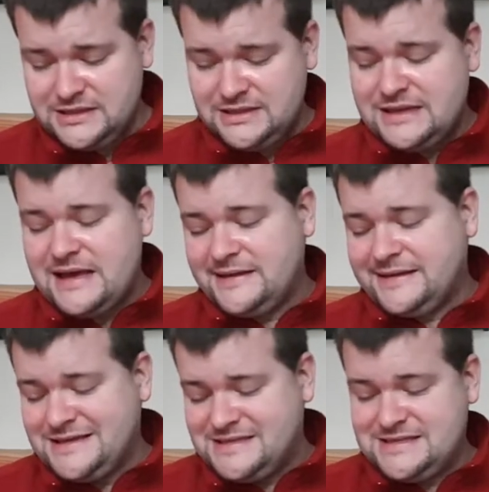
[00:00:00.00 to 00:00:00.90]

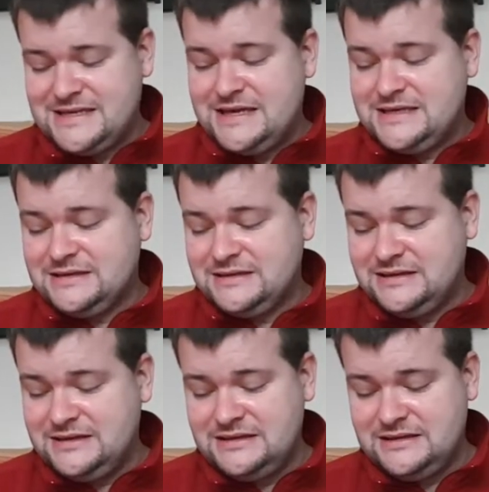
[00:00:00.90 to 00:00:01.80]
einen Gastzeichner,
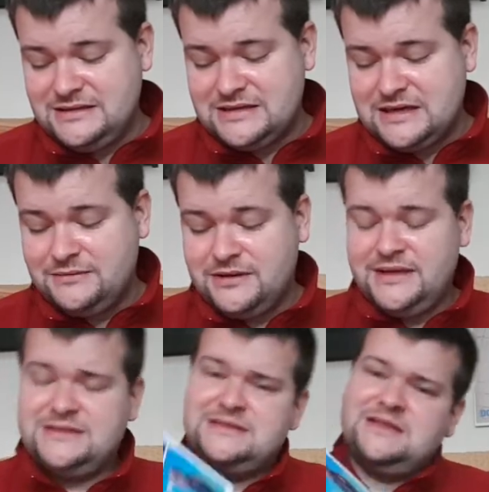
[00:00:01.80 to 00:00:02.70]
den ich aber
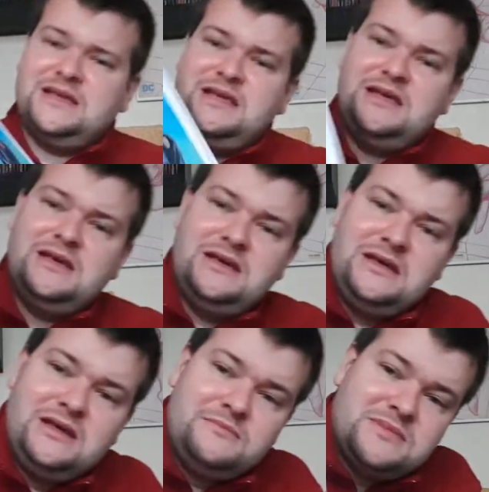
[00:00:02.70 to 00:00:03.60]

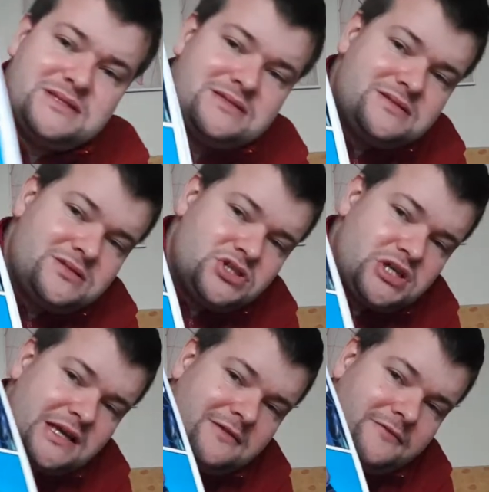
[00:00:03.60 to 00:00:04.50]
extremst
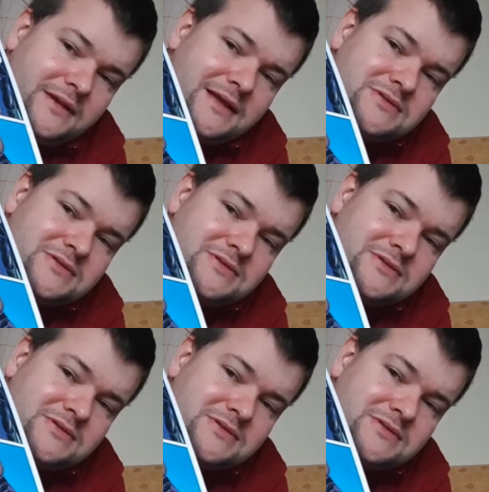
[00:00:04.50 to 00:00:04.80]
schlecht finde.